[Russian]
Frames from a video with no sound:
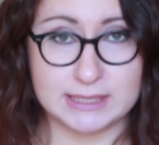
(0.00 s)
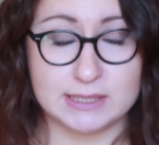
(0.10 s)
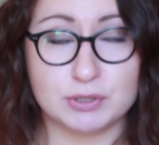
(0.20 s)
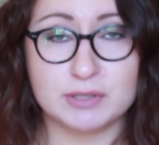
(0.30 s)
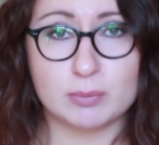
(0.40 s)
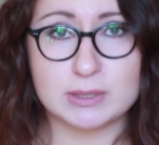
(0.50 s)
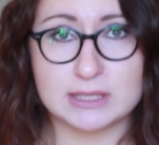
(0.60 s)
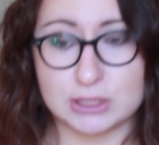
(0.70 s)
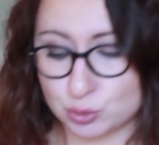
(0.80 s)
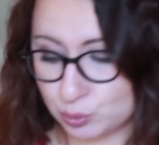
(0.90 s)
Сегодня я вам
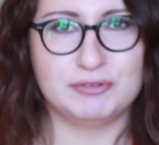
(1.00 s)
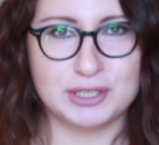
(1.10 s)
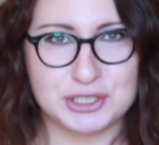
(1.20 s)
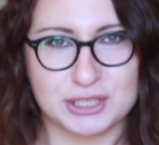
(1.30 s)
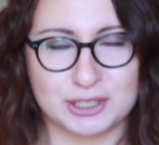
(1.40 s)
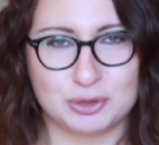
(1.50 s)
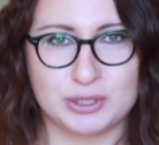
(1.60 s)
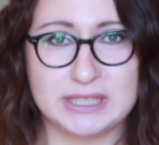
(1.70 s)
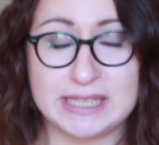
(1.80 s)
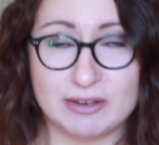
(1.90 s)
расскажу вещи,
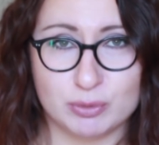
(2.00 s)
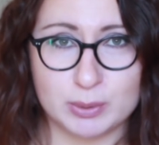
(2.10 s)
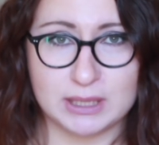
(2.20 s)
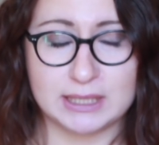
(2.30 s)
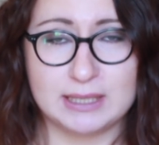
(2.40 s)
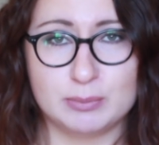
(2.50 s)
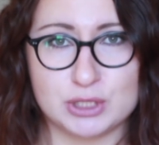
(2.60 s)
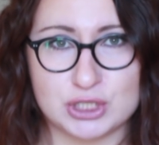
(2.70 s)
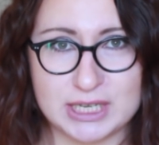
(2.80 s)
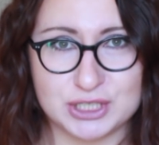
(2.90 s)
которые я выбрала для
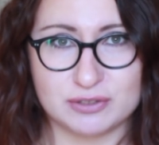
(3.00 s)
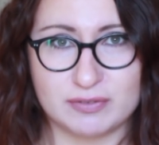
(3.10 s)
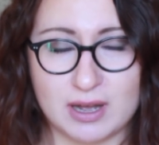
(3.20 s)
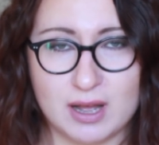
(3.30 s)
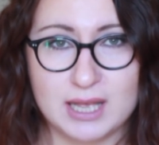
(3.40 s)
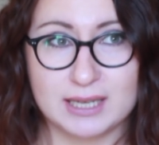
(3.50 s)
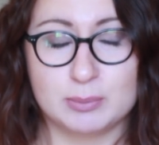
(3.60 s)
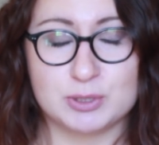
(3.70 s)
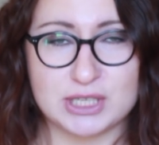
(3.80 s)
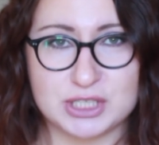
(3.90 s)
ближайшего, для
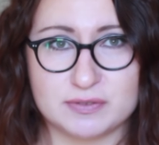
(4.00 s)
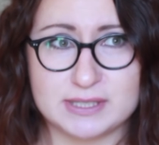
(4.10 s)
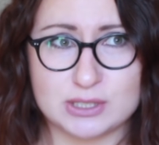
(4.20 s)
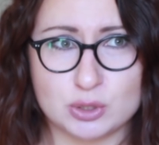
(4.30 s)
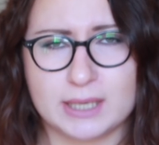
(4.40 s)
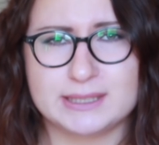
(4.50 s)
ближайшего сезона.